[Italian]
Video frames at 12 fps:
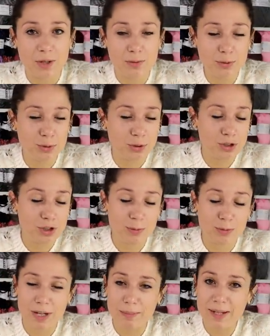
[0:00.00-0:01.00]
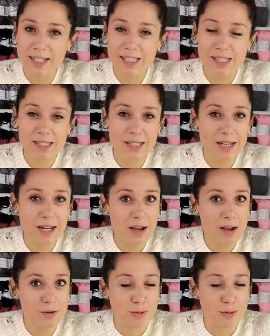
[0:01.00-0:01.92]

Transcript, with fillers: ha avuto diciamo una maestria